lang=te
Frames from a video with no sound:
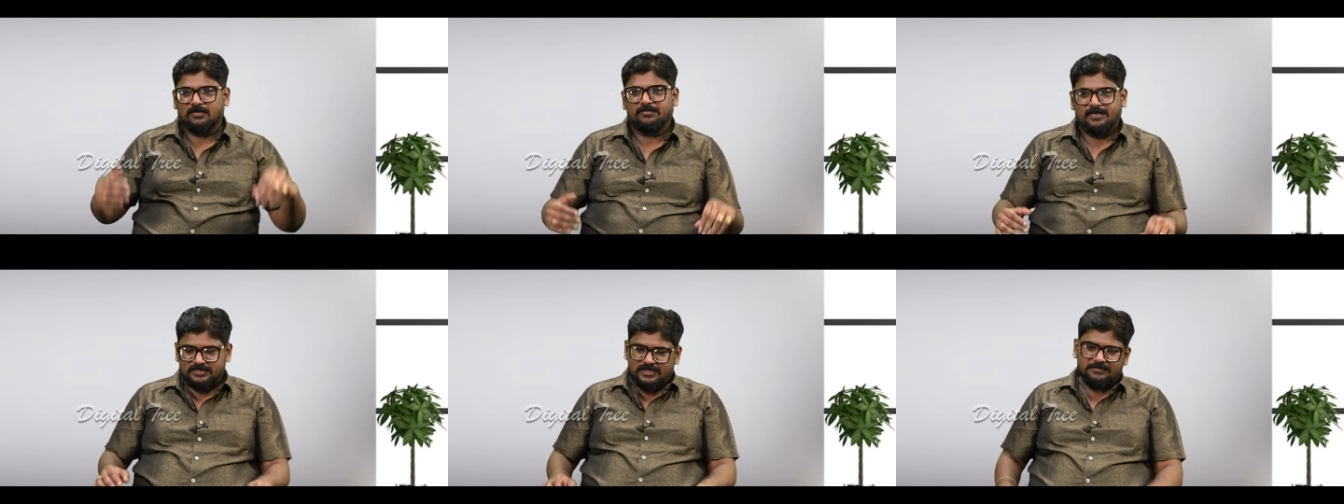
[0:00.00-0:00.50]

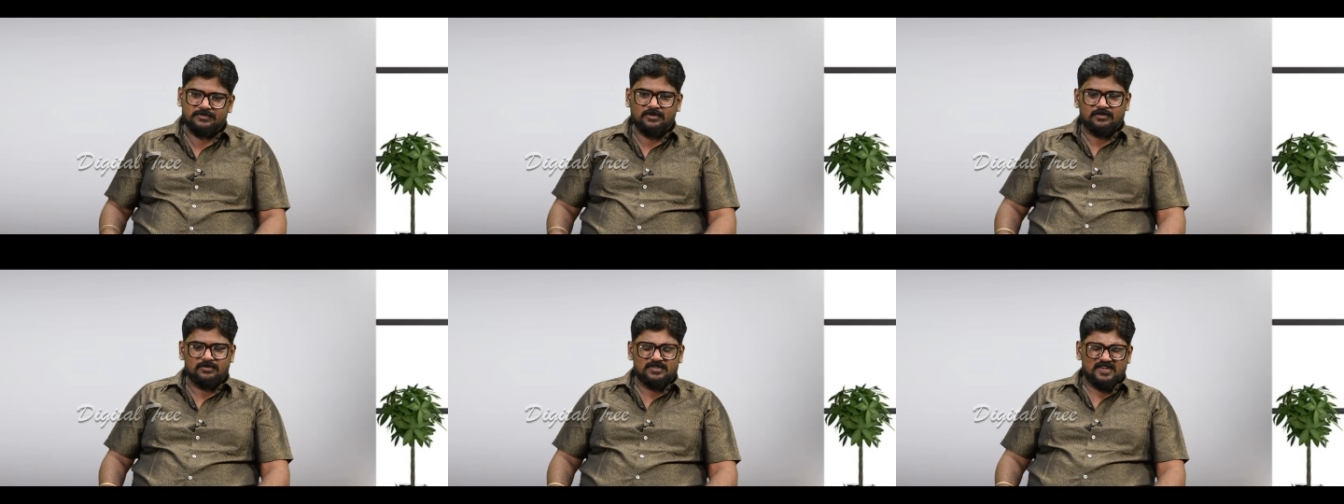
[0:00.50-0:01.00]
ఫస్ట్
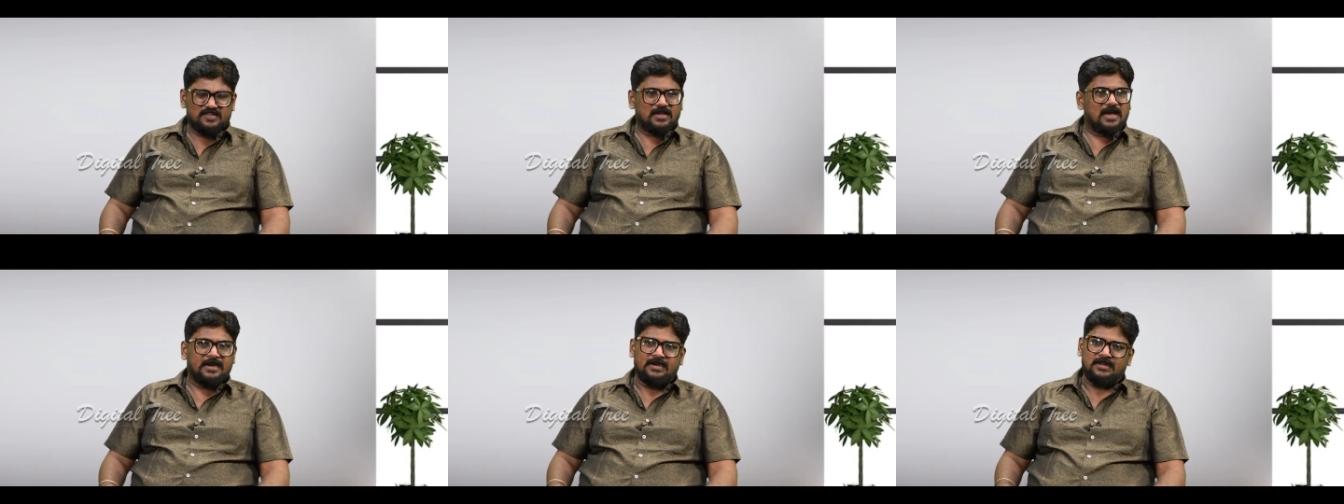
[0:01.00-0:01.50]
ఎపిసోడ్ నుంచి అయితే
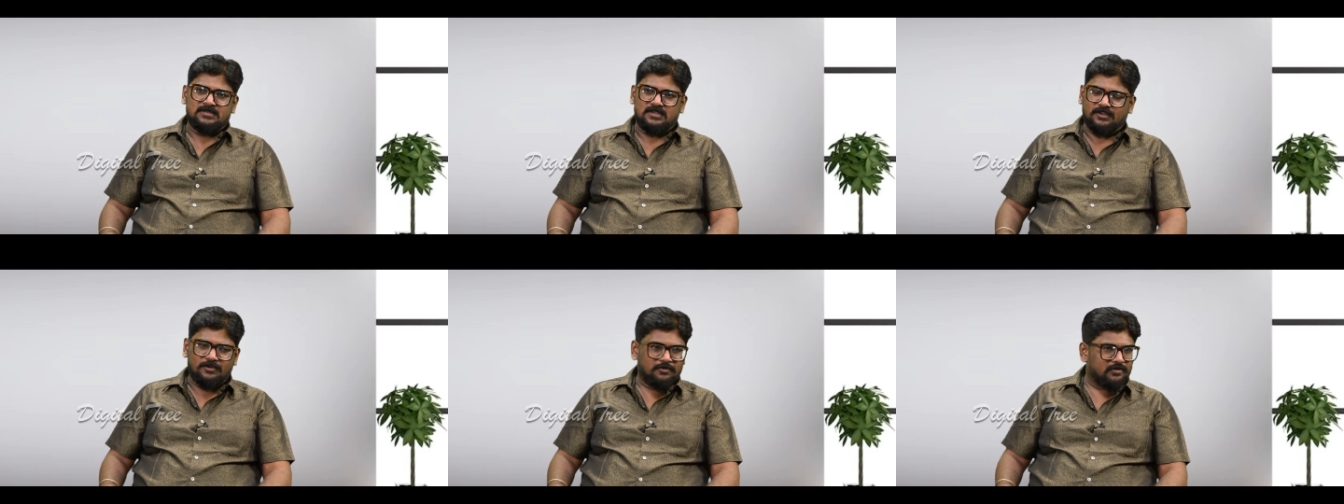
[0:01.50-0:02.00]
ఆ ఇంటెన్స్
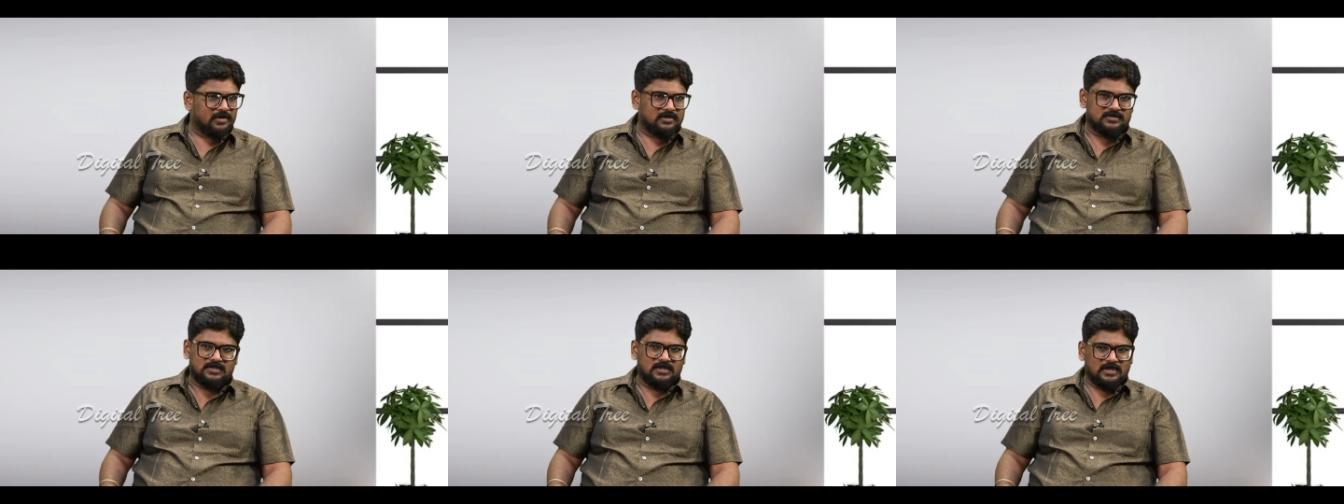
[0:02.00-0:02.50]
ఆ
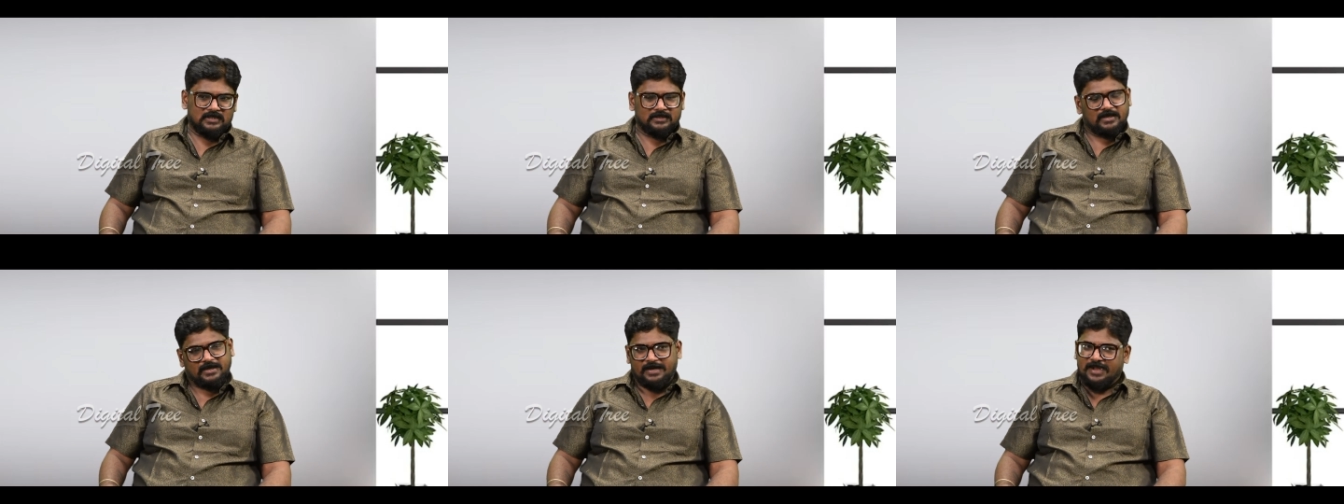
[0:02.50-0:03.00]
క్యూరియాసిటీ
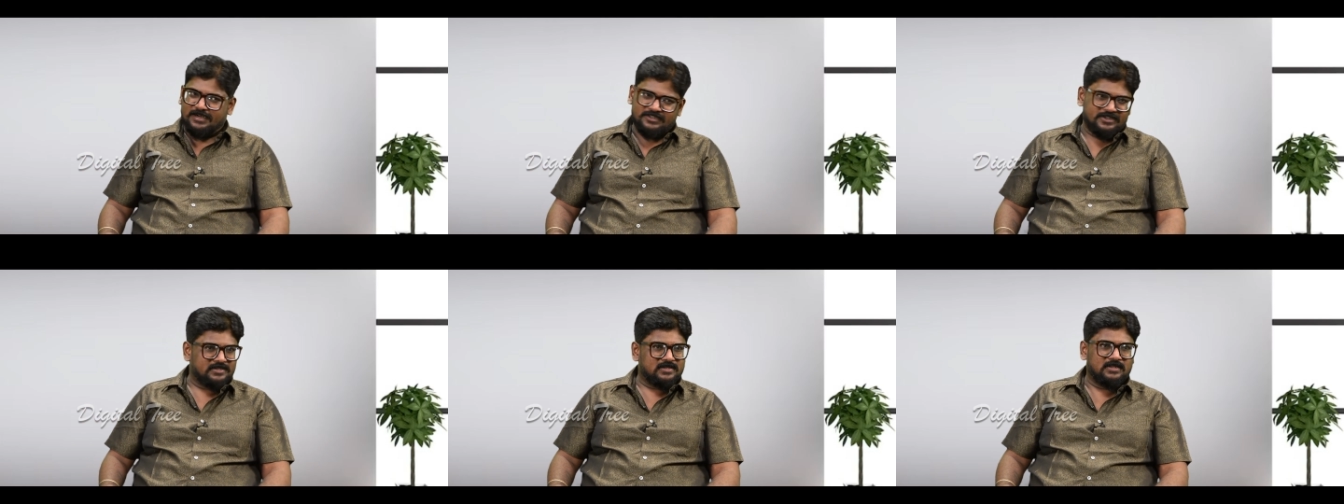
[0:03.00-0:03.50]
అంతా క్రియేట్
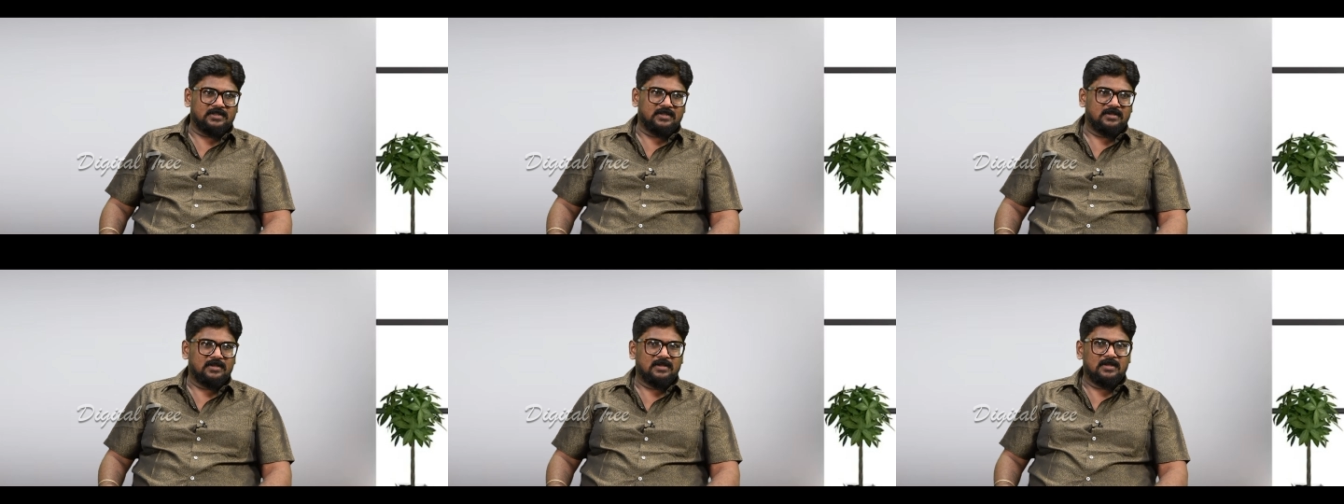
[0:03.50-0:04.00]
చేసింది
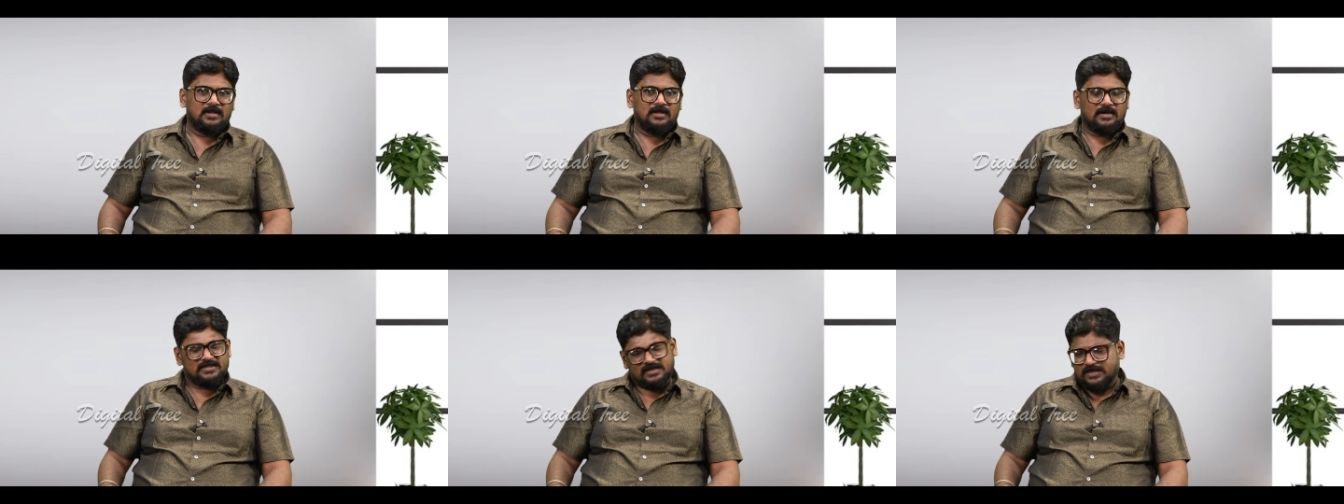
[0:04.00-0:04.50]

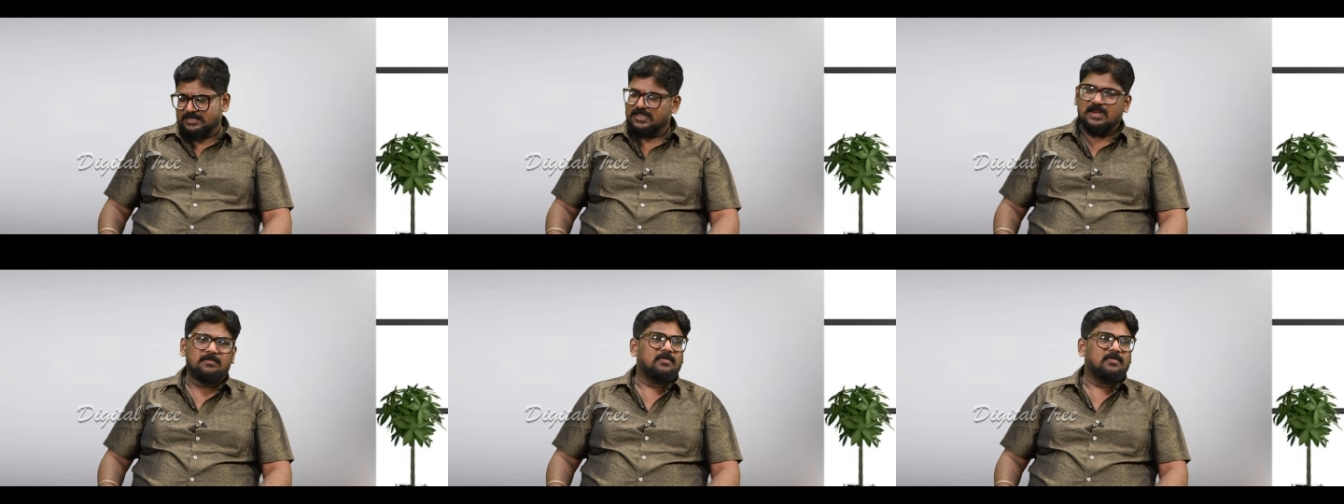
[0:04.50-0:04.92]
నిజంగా చాలా